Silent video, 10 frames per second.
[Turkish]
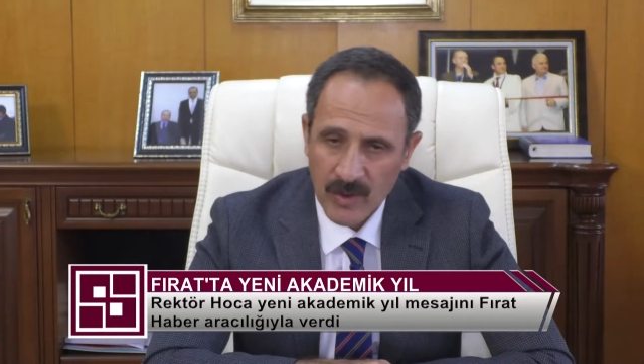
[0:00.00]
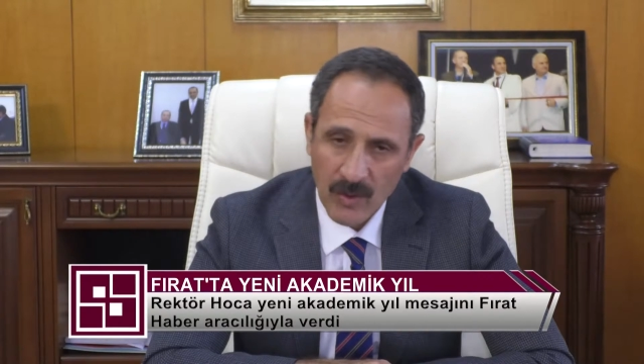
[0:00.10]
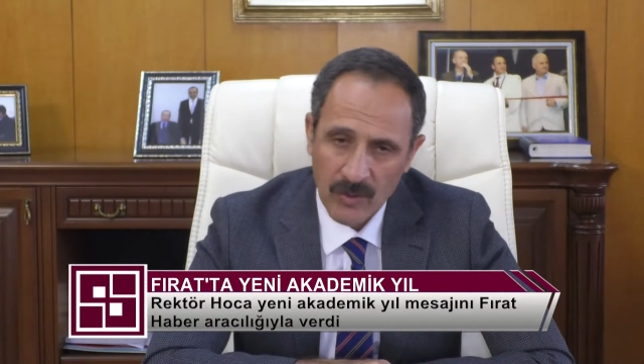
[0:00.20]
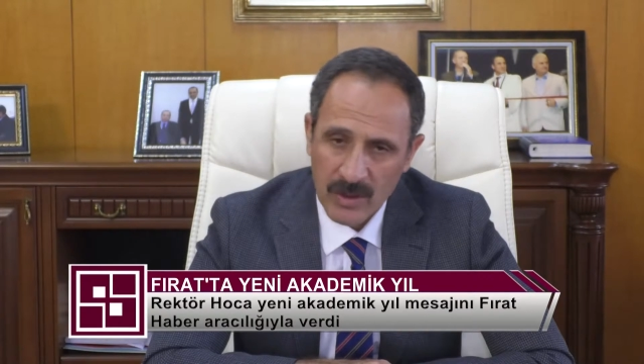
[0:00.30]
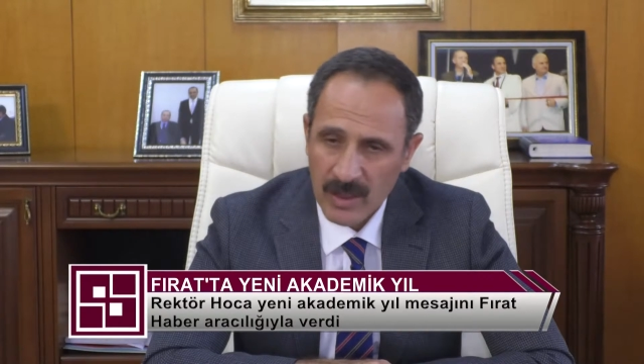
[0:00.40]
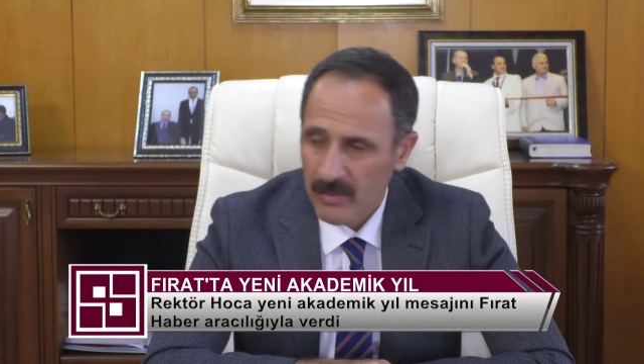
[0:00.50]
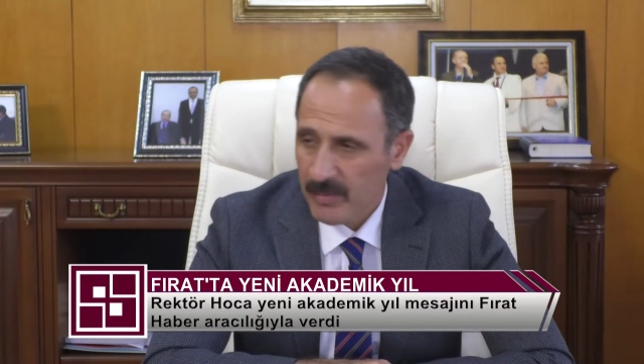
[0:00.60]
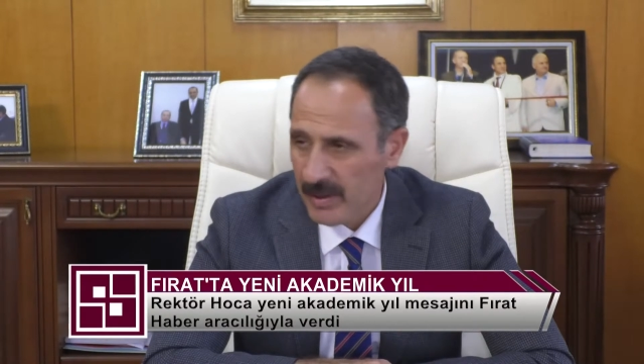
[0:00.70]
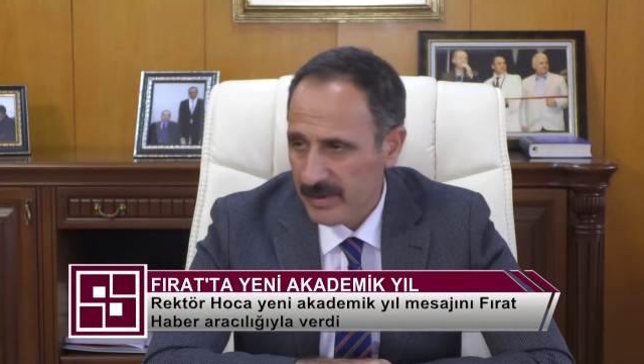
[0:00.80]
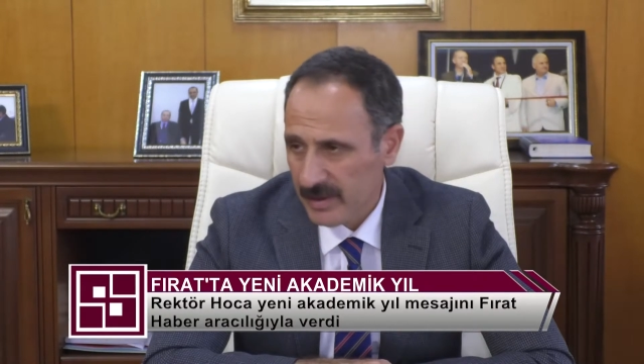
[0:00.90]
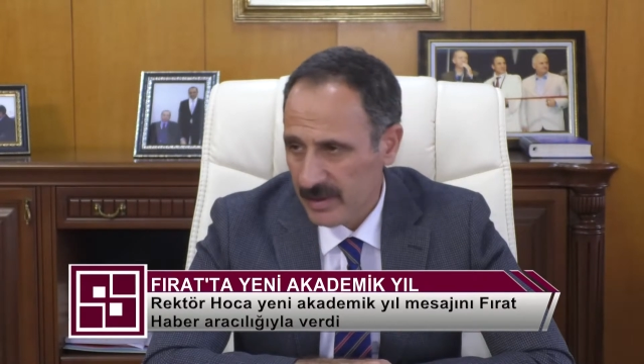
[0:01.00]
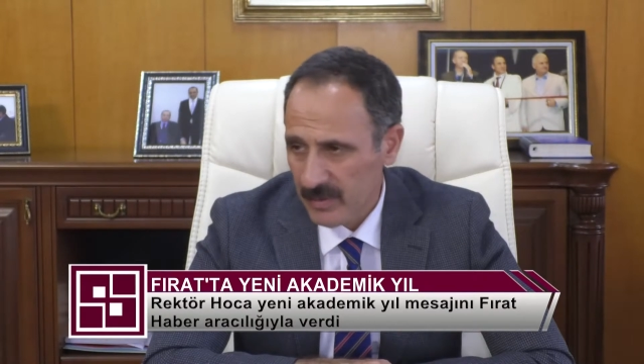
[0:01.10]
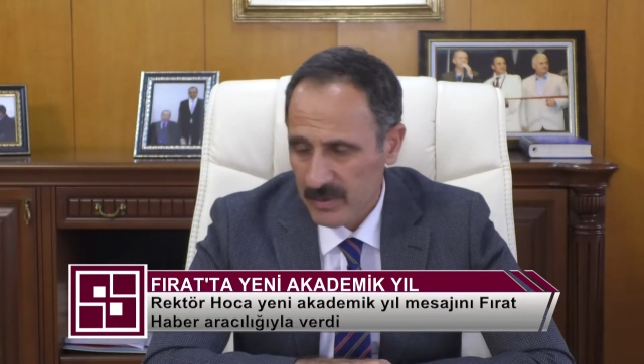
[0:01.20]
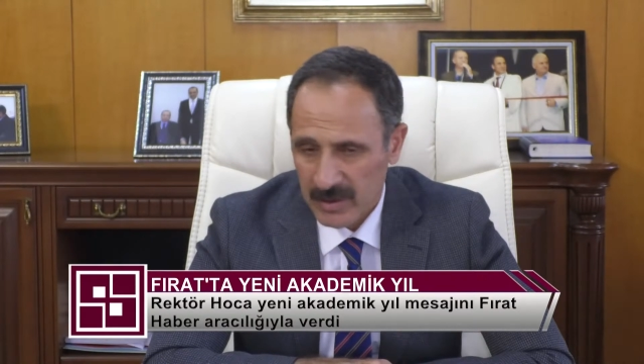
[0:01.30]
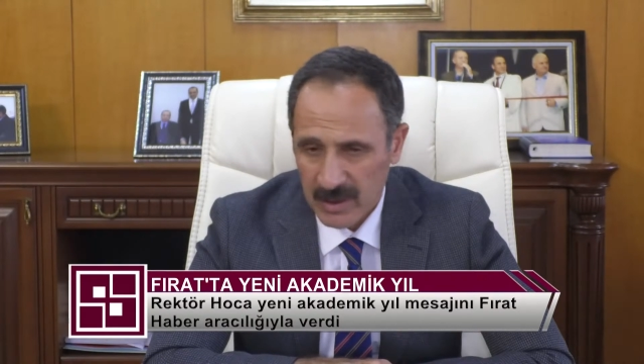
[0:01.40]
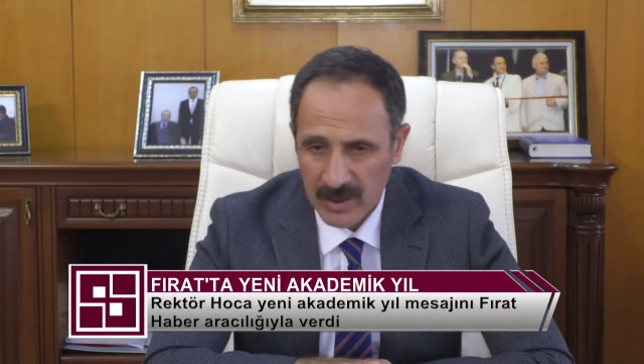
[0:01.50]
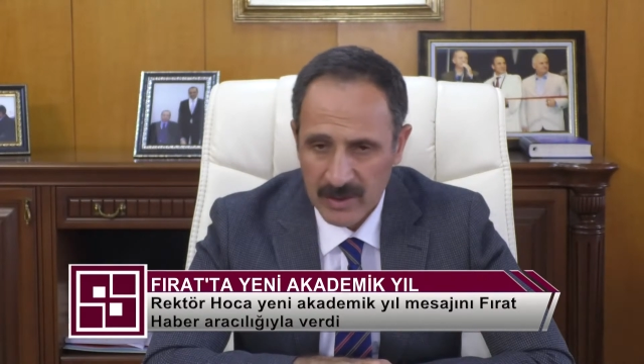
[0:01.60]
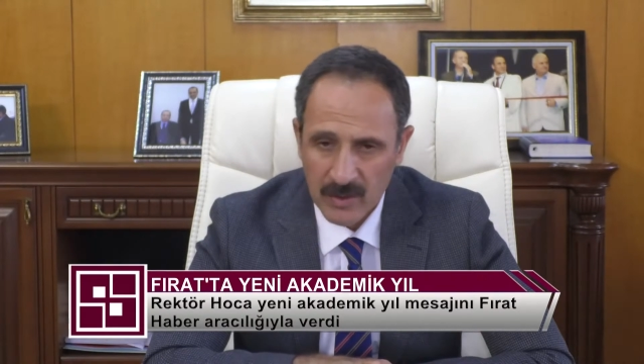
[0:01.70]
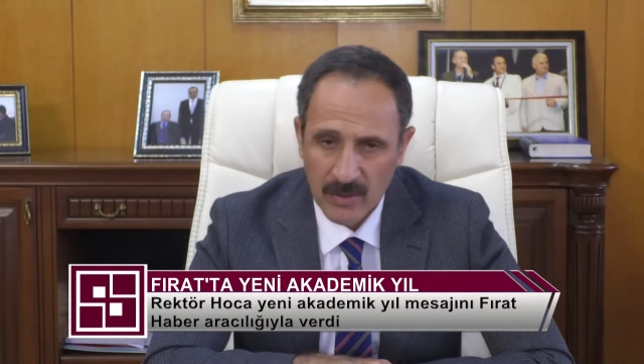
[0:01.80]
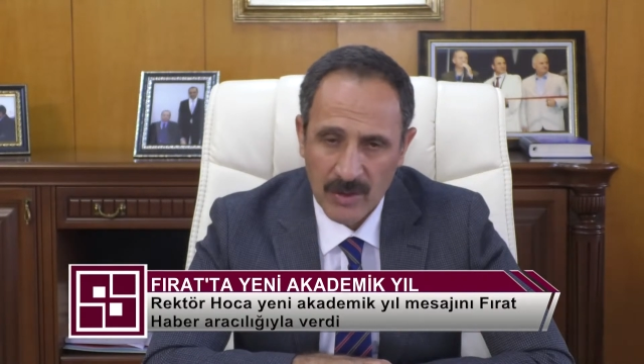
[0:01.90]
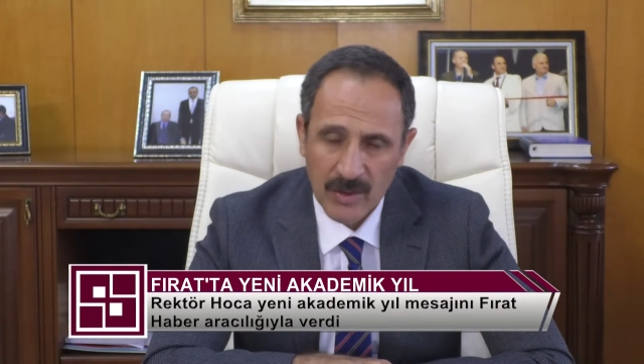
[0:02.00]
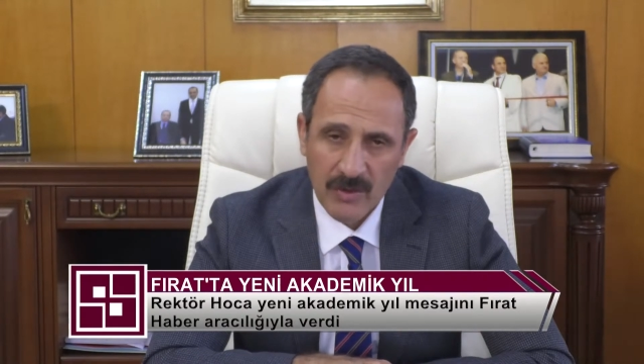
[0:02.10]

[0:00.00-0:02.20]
teorik hem pratik tabii ki alana göre